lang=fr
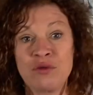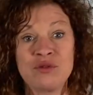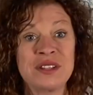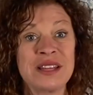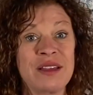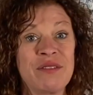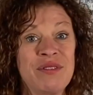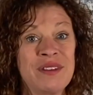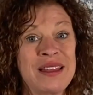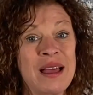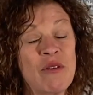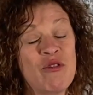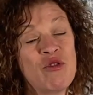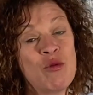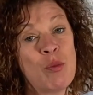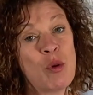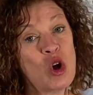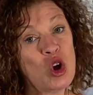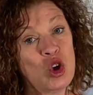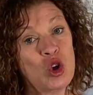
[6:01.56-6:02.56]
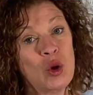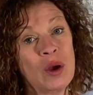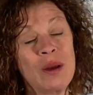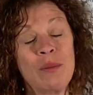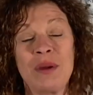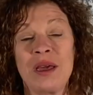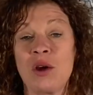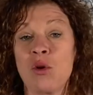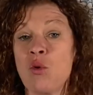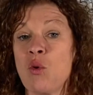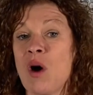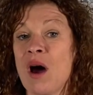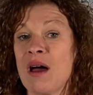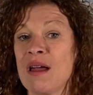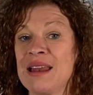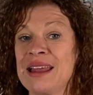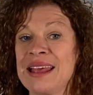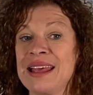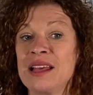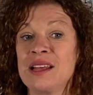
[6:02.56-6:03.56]
vous invite à vous procurer mes cours en
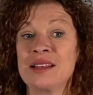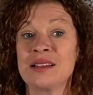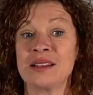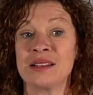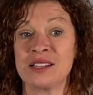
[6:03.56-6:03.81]
ligne.